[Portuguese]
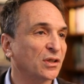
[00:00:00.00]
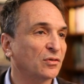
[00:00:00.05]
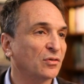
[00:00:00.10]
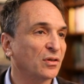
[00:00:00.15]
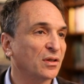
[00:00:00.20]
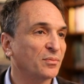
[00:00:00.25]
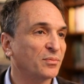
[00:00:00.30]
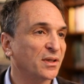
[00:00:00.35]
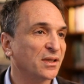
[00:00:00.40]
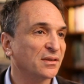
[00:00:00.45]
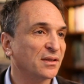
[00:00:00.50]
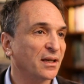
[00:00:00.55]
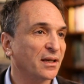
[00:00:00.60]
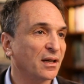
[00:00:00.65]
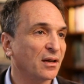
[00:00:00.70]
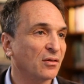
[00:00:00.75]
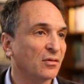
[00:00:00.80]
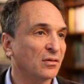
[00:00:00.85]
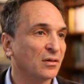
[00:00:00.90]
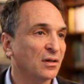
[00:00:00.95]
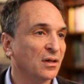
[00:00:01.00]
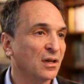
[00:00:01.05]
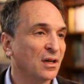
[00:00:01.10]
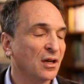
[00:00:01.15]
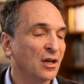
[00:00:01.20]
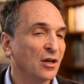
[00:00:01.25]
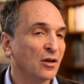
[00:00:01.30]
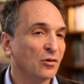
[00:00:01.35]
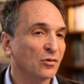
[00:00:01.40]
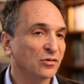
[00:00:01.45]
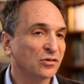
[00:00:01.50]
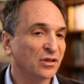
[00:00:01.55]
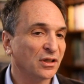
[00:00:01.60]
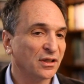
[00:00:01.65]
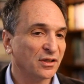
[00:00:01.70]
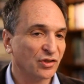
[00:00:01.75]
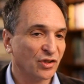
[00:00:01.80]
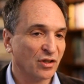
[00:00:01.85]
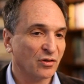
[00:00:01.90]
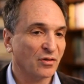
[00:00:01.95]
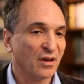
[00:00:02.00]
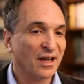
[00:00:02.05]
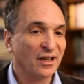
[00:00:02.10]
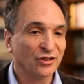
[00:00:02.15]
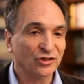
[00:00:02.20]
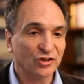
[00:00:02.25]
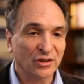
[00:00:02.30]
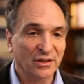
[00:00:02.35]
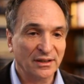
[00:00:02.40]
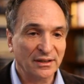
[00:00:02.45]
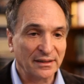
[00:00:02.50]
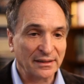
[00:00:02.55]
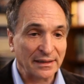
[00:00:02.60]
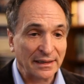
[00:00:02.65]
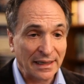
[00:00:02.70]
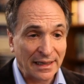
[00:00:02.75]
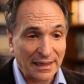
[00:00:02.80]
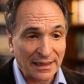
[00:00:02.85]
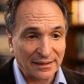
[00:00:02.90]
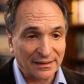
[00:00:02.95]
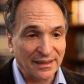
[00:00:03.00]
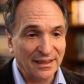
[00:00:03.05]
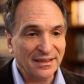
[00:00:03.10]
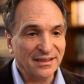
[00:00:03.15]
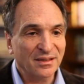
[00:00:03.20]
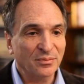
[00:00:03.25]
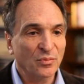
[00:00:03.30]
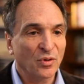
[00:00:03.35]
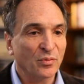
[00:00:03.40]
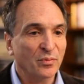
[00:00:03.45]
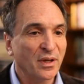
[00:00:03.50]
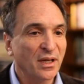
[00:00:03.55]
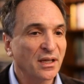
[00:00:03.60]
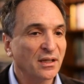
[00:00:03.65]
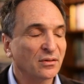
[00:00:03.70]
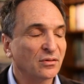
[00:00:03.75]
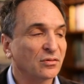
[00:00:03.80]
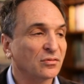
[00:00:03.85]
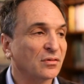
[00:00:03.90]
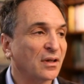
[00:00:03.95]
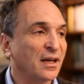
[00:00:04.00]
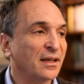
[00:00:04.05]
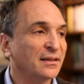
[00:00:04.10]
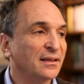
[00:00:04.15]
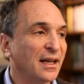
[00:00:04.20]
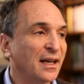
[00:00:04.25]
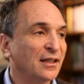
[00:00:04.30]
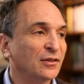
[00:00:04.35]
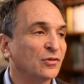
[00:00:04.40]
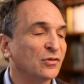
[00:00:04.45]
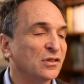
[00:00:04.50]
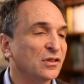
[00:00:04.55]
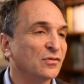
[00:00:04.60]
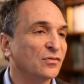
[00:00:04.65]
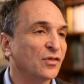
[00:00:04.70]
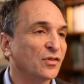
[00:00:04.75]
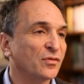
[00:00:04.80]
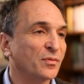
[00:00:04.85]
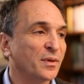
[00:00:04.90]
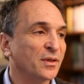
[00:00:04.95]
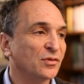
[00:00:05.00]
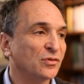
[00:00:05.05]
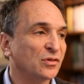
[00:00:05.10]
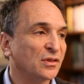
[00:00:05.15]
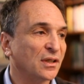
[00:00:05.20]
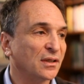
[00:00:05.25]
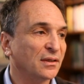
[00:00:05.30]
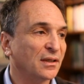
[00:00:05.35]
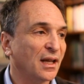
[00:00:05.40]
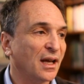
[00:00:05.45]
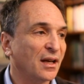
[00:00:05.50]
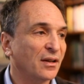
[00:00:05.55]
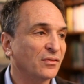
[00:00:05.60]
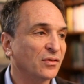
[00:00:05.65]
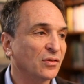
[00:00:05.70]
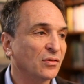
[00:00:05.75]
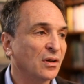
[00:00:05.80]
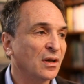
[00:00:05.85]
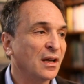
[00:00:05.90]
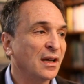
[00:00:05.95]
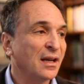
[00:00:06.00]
setor empresarial. Ou seja, eu acho que nesse momento a ideia do desenvolvimento sustentável